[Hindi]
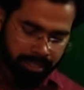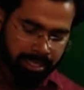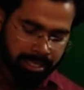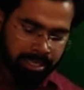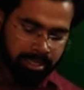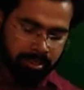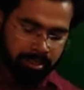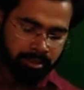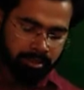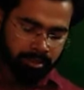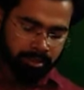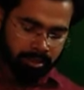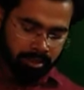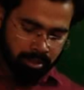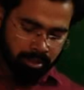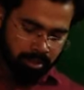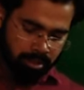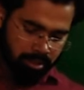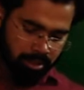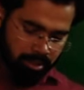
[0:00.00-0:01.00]
एक
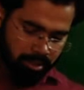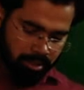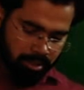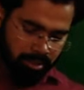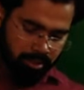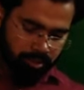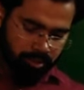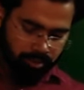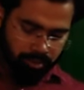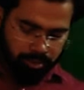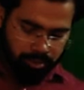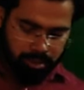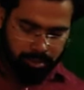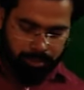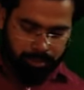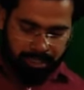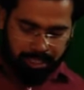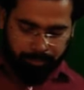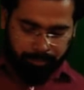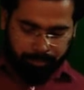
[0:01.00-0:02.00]

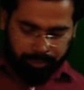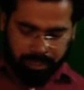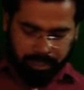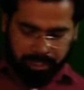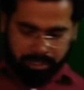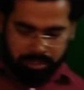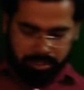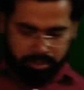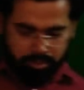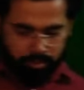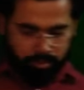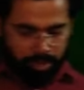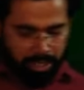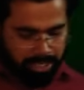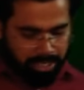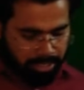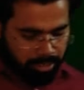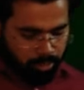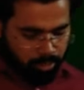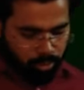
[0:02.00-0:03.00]
हमारे पास
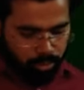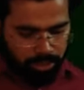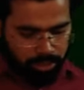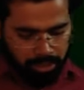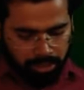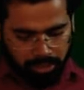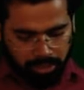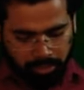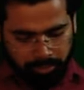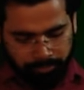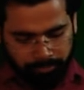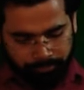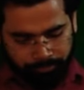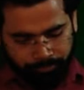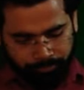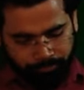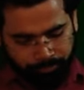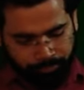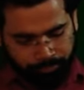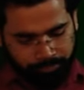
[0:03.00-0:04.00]
वायर जो था
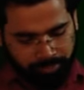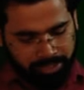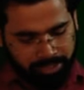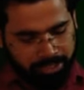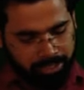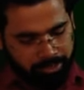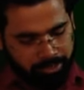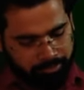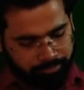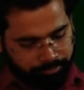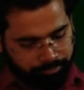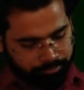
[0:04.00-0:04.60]
ये